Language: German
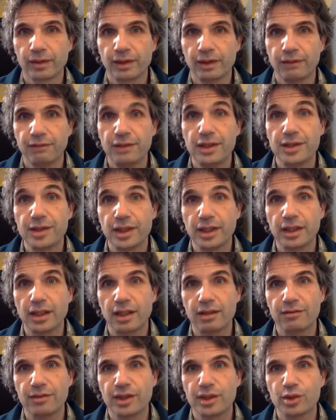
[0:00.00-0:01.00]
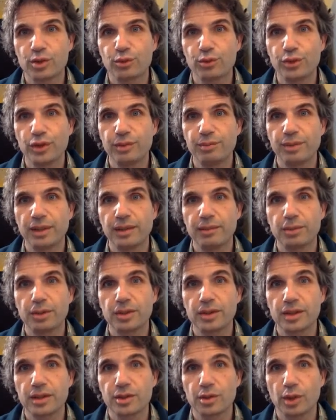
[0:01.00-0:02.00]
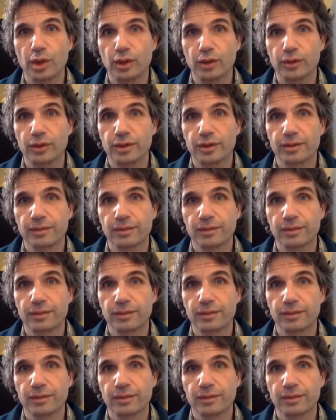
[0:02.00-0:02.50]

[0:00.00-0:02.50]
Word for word: Wie sehen Anweisungen für den Präprozessor aus?